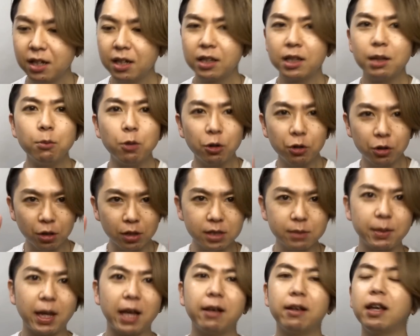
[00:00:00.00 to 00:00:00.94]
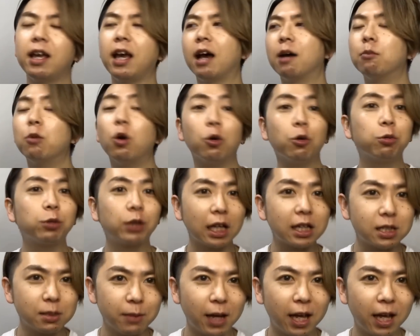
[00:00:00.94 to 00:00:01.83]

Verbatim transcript: でもう1つ目、いやもう2つ目、